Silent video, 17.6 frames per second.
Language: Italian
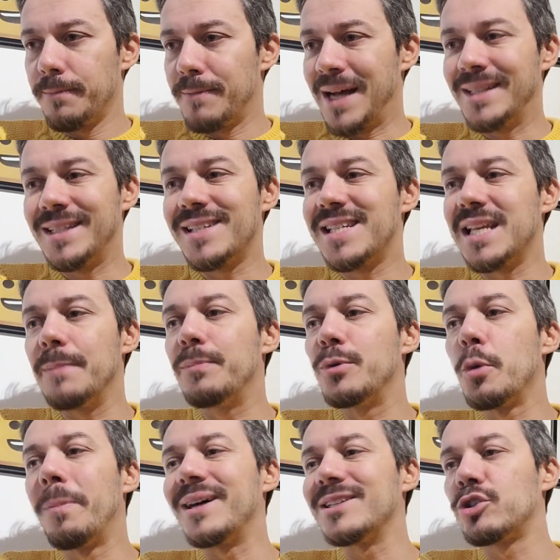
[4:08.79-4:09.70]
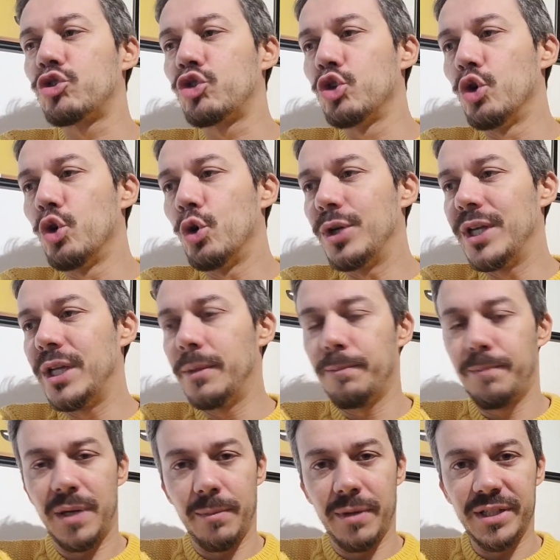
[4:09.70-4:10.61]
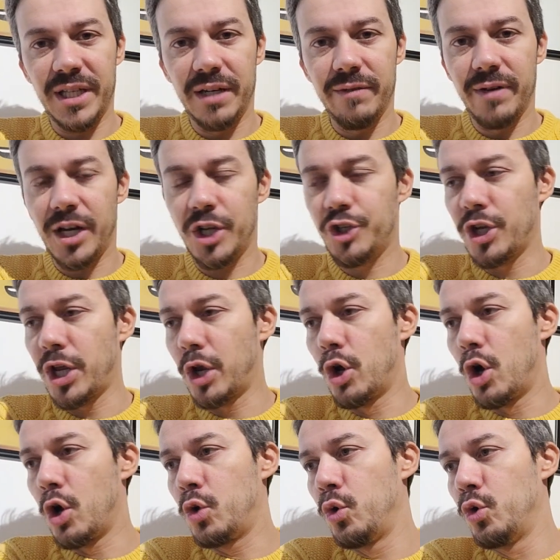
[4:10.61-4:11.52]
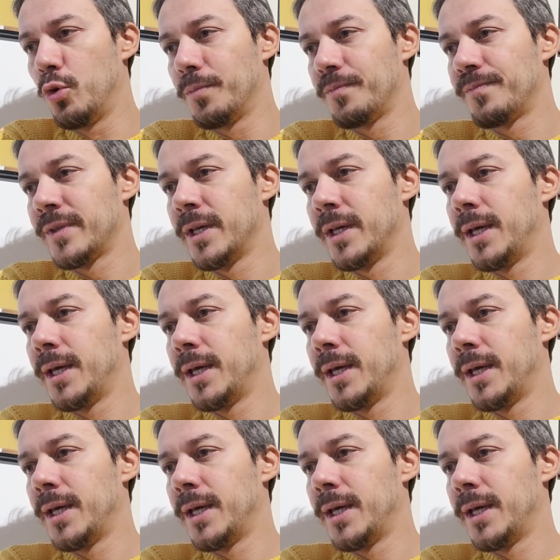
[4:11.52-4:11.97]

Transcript: ad esempio, Bastoni, prima di arrivare a Cianoglu,